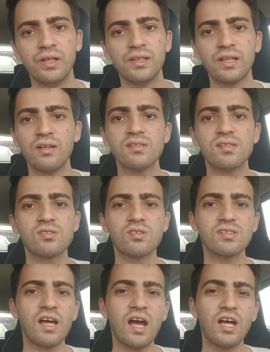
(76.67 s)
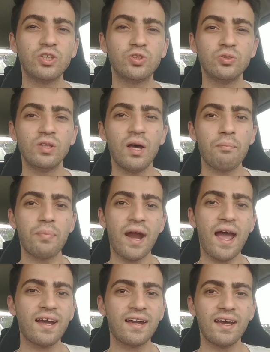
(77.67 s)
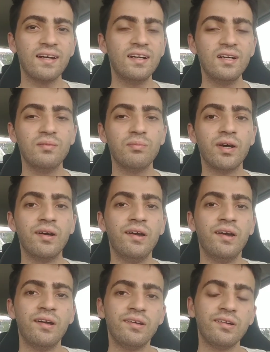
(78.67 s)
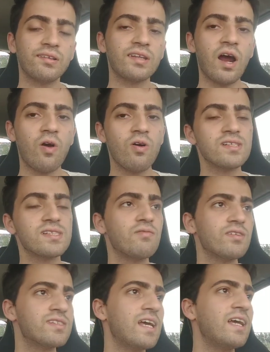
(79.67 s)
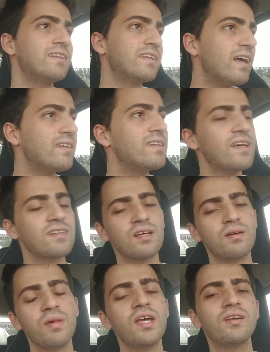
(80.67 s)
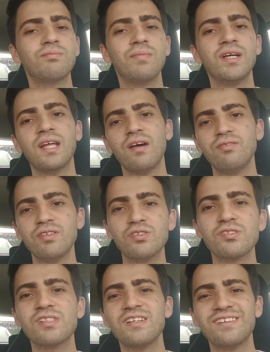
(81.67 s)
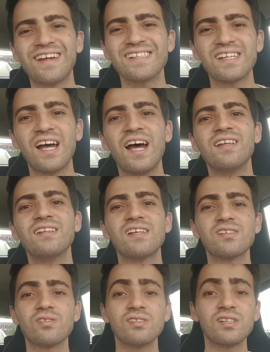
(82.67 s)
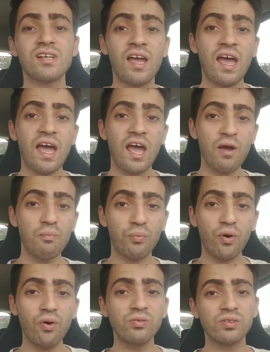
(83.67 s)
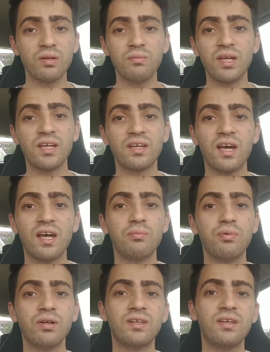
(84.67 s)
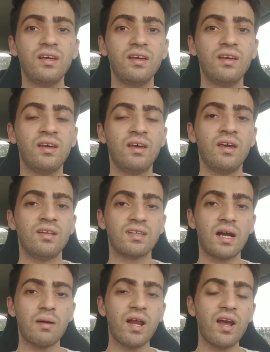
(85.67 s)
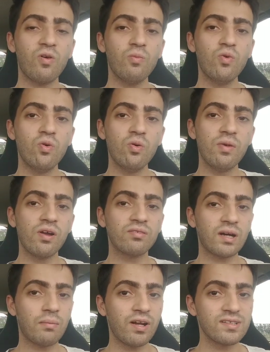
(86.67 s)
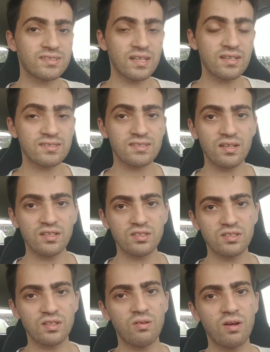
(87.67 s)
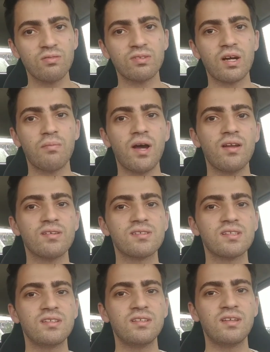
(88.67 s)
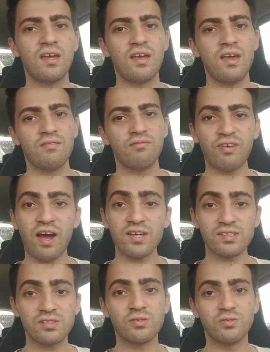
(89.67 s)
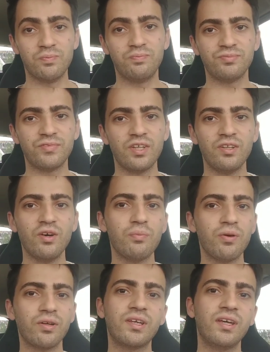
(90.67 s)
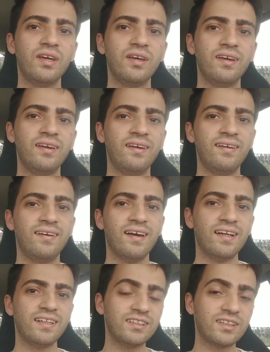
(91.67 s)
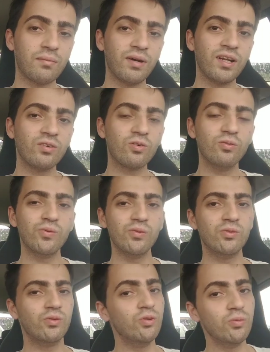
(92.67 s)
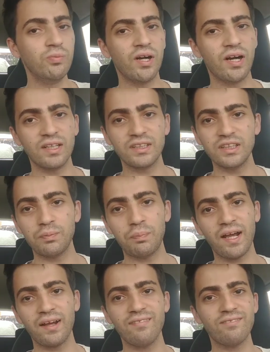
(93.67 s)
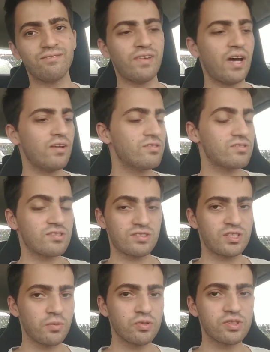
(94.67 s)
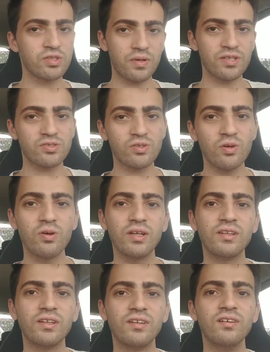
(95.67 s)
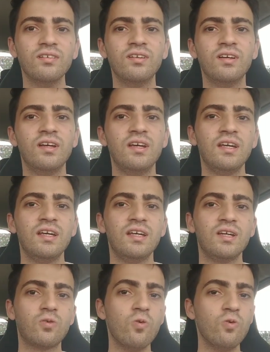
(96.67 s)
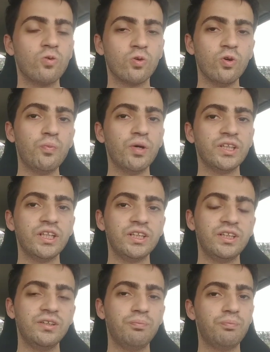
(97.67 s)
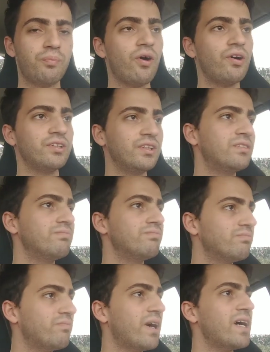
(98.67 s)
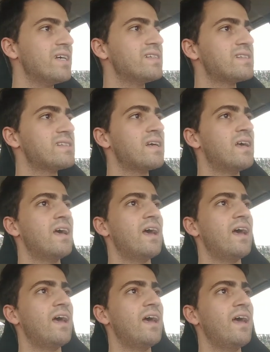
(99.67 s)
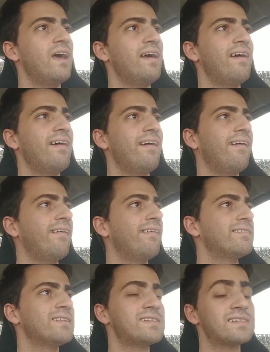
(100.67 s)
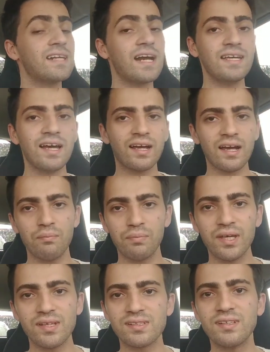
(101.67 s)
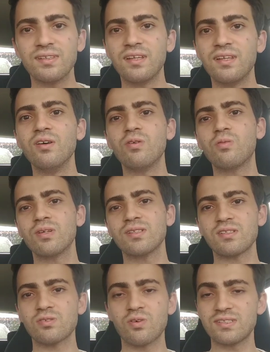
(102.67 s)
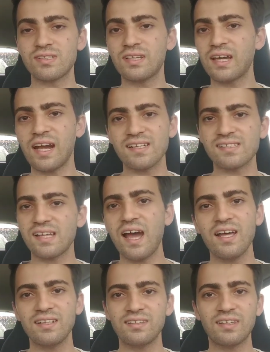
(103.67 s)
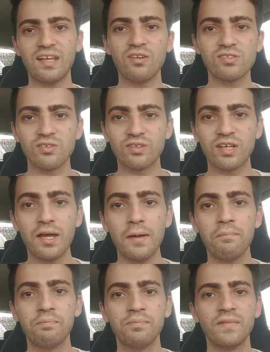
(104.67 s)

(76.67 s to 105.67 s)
entendeu? Essas coisas ajudam pra caramba. E outra coisa é você entreter também, mandar videozinho engraçado, essas coisas é bom também, cara, porque Trabalhar como Uber é um trabalho estressante, não é um trabalho assim fácil, entendeu? Porque a gente trabalhando com o Uber, a gente pega vários tipos de pessoa, entendeu? E com o grupo a gente pode mais é, distrair a cabeça, entendeu? Com essas coisas engraçadas e tal, não sei o que.